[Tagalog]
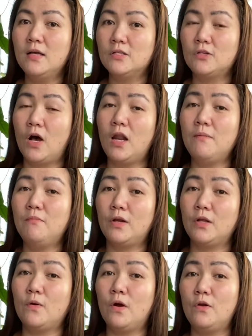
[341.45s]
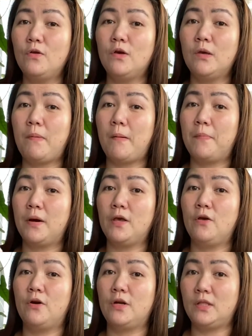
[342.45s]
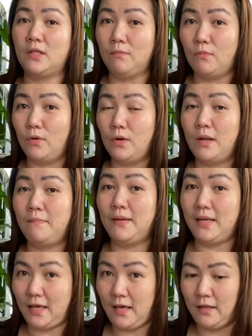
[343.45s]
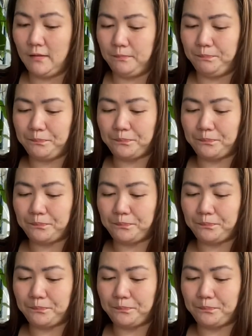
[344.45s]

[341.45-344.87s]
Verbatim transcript: So, alam mo rin kung ano yung ipapriority mo na bilhin.